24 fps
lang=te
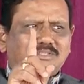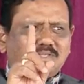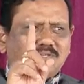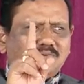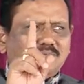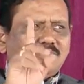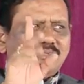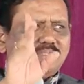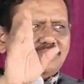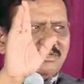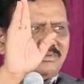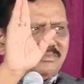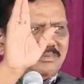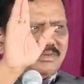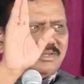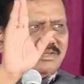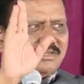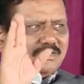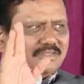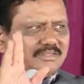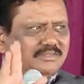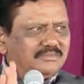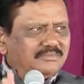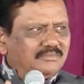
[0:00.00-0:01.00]
సిలువ
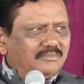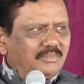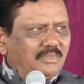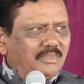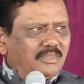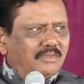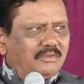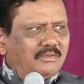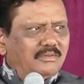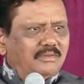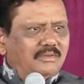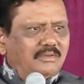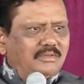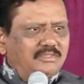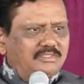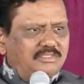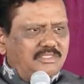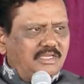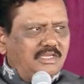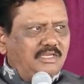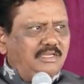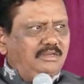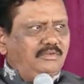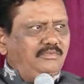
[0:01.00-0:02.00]
చేయబట్టి
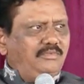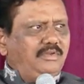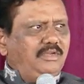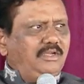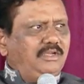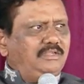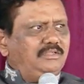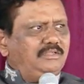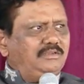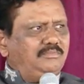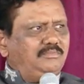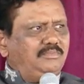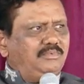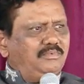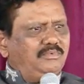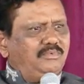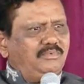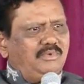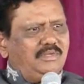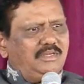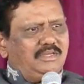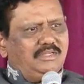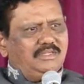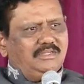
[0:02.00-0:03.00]
సగర్వంగా
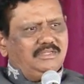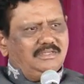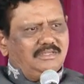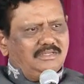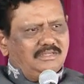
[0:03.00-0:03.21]
చెప్పుకోవాలి